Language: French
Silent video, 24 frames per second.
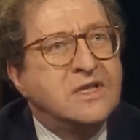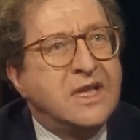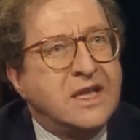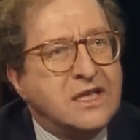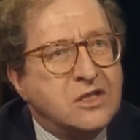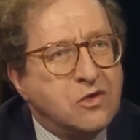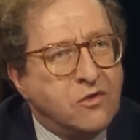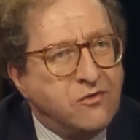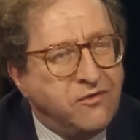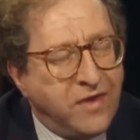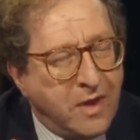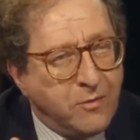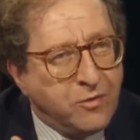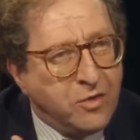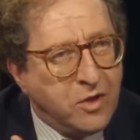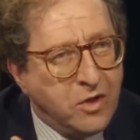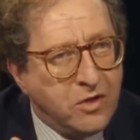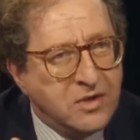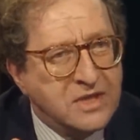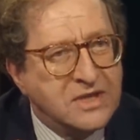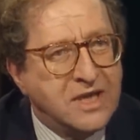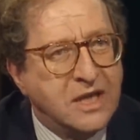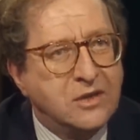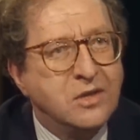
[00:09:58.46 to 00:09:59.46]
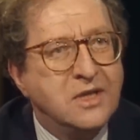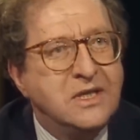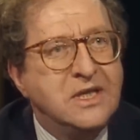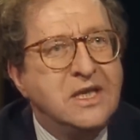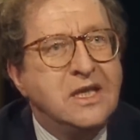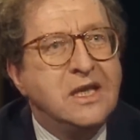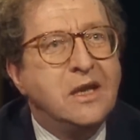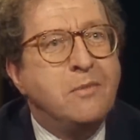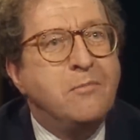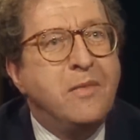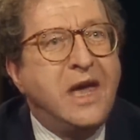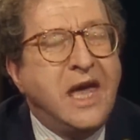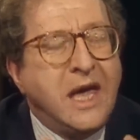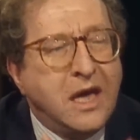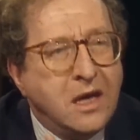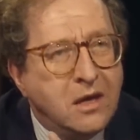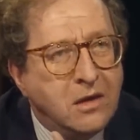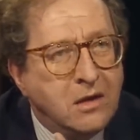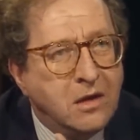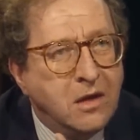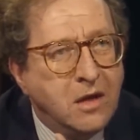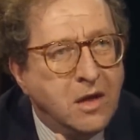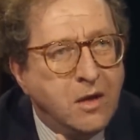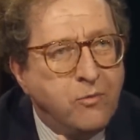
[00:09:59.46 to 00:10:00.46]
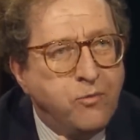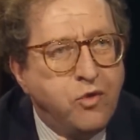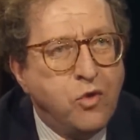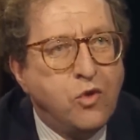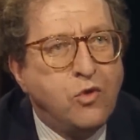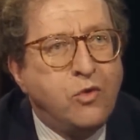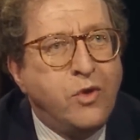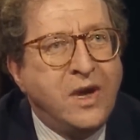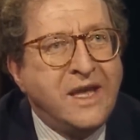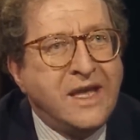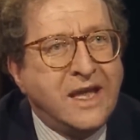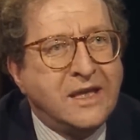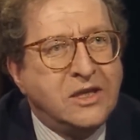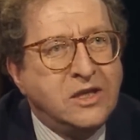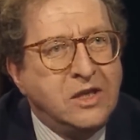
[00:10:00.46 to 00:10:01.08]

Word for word: dommageable, puisque la mémoire est subjective.